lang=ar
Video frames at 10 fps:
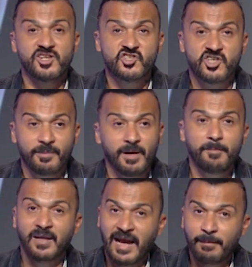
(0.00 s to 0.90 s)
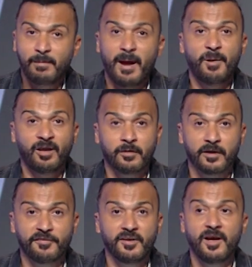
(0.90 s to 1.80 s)
الشباب بيتعامل معاه
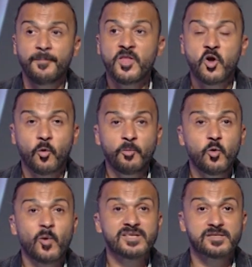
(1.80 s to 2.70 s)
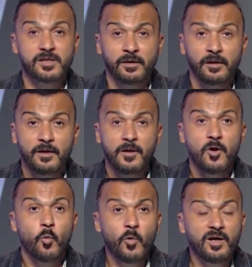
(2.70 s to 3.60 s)
باحترافيه وبيوصل
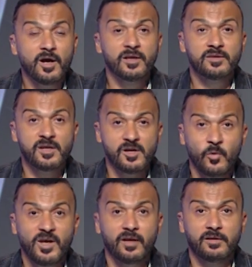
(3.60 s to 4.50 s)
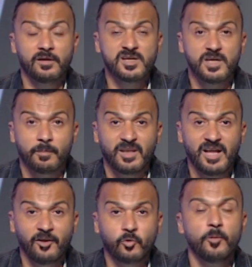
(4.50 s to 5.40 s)
وجهه وجهه النظر
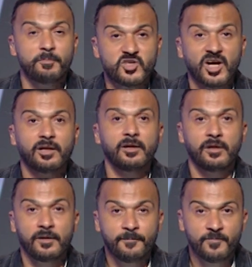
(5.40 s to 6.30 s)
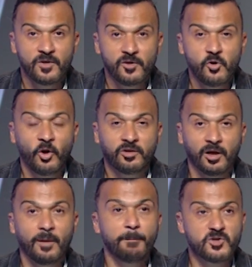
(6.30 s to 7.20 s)
بتاعته بشكل
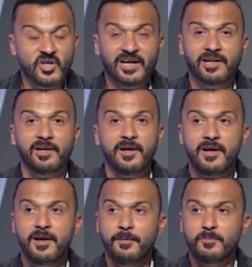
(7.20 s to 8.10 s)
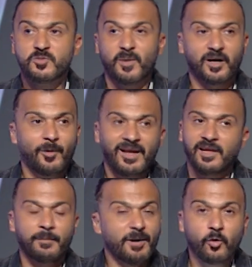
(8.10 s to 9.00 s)
يحترم بشكل مش مره واحده
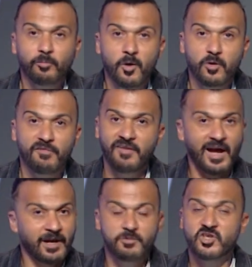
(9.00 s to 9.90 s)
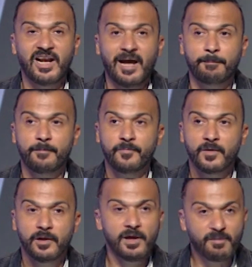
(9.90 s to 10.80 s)
انا باخد موقف لا انا مش هلعب
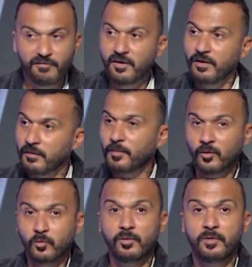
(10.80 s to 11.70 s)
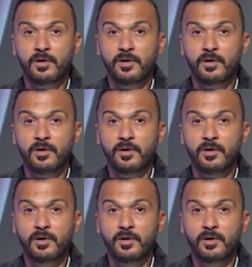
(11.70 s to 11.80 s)
لا ما في برضه